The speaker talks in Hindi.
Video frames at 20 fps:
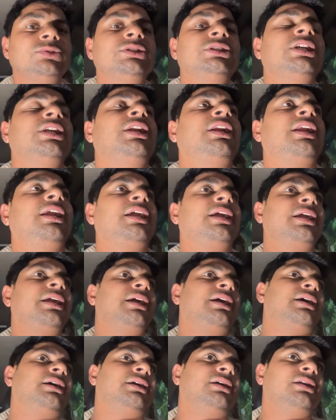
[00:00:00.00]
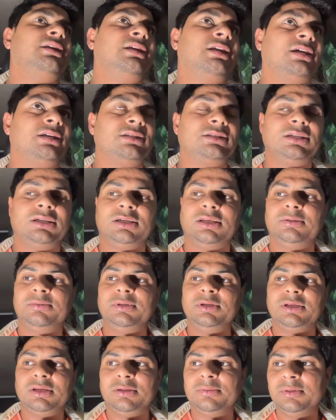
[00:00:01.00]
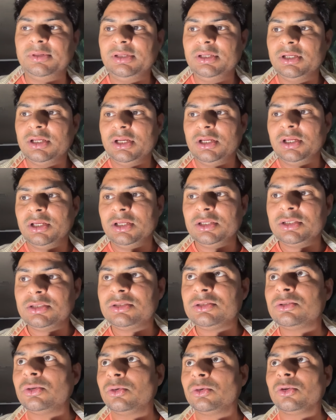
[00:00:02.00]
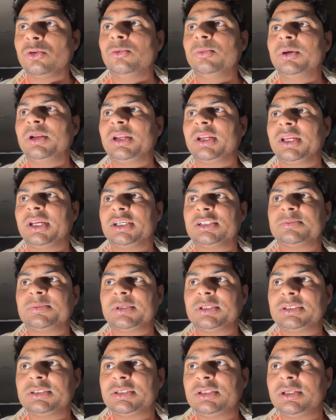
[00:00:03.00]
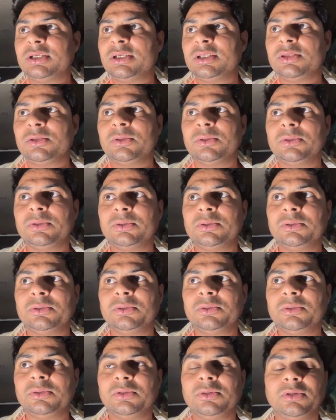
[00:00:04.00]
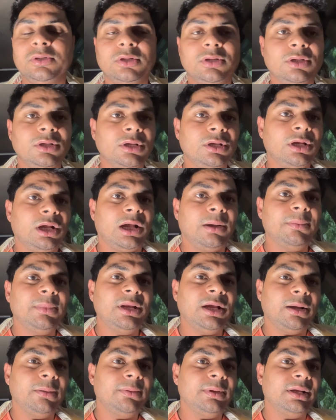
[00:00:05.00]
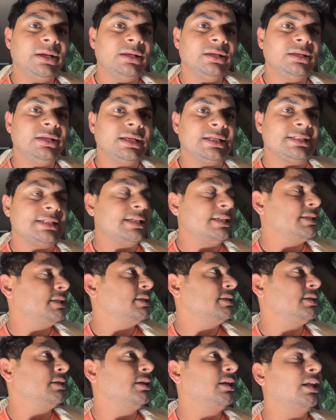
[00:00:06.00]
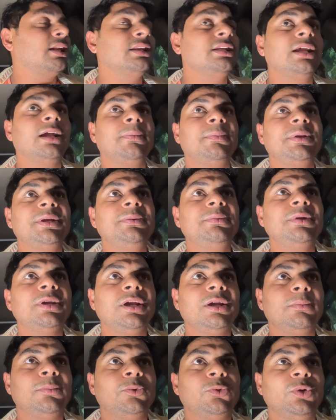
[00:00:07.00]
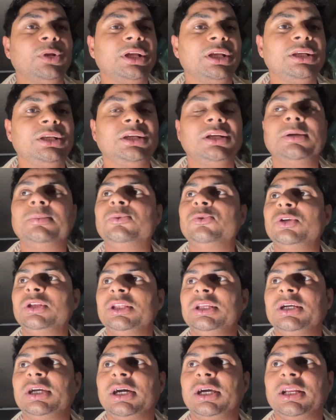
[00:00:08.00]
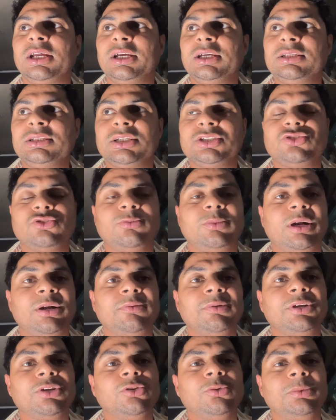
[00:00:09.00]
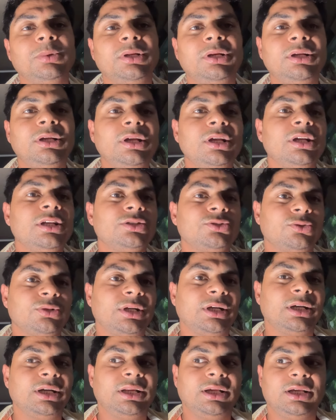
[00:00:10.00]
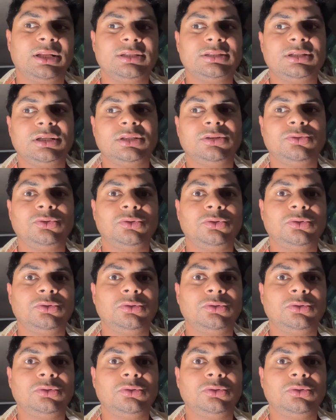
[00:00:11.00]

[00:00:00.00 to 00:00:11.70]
उज्जैन रह गया यहाँ से करीबन करीबन 100 किलोमीटर के आसपास तो हमने अब नेक्स्ट डेस्टिनेशन डाल दिया अपनी पुणे की पुणे दिखा रहा है छः सौ बानवे किलोमीटर चौदह घंटे का रास्ता तो